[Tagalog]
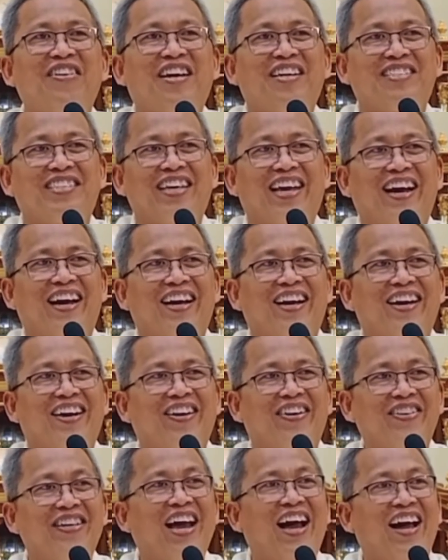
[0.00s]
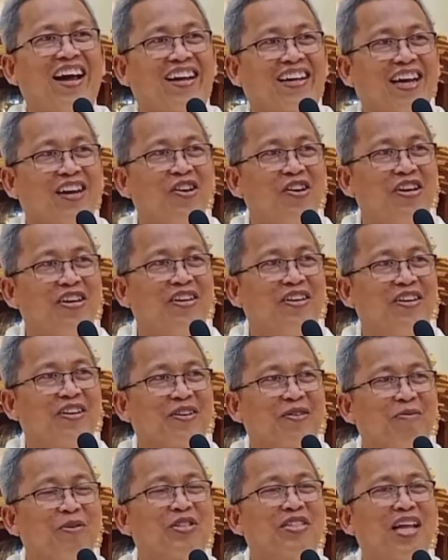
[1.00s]
oh na siya nya karon
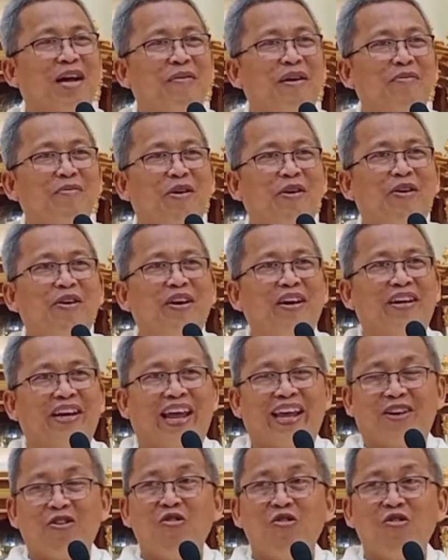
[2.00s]
musta man mo